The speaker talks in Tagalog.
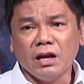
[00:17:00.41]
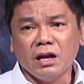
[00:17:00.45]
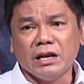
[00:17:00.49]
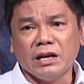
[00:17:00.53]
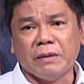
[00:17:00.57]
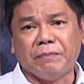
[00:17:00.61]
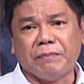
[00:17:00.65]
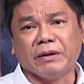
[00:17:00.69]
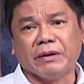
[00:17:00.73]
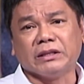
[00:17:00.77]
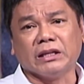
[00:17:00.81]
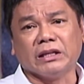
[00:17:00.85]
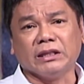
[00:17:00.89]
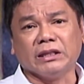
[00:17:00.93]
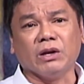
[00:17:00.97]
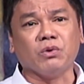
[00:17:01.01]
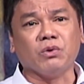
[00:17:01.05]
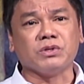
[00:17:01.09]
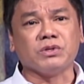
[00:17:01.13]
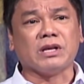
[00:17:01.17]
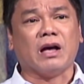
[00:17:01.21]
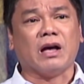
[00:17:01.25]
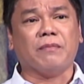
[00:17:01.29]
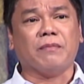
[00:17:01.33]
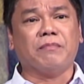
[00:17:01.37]
na pagdating ko
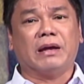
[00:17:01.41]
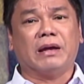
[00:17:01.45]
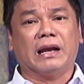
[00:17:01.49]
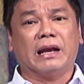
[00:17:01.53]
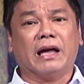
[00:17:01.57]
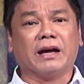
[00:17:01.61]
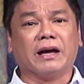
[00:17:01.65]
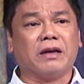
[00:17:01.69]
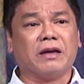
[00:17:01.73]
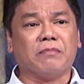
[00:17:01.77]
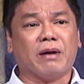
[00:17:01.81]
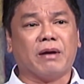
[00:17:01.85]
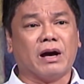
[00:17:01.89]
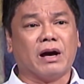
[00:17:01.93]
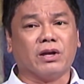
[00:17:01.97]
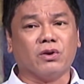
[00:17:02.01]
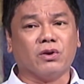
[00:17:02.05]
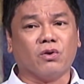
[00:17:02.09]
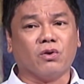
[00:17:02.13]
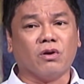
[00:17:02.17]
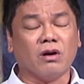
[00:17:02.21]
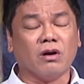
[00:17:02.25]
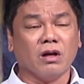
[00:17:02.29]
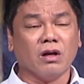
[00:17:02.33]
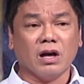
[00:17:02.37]
sa kabilang
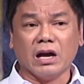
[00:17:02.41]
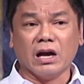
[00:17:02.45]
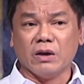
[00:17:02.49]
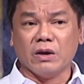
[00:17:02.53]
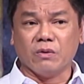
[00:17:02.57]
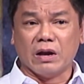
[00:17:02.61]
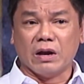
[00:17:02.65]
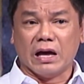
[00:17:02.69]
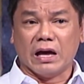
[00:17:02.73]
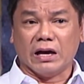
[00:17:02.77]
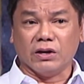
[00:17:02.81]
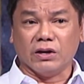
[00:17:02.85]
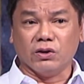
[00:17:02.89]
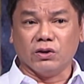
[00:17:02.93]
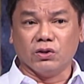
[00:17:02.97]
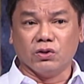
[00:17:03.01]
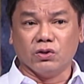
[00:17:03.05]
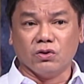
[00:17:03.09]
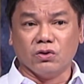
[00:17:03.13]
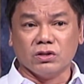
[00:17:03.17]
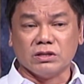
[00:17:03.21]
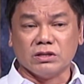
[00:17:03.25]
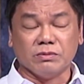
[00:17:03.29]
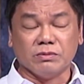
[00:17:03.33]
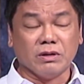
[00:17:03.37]
ibayo, ay wala kayo
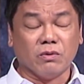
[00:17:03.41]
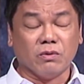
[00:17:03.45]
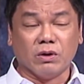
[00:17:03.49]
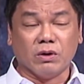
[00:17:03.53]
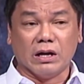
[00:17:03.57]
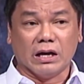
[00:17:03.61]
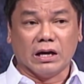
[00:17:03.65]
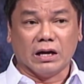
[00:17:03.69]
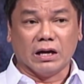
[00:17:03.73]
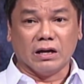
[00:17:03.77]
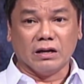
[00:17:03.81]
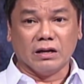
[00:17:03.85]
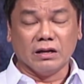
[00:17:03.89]
doon? Sabi niya, wala.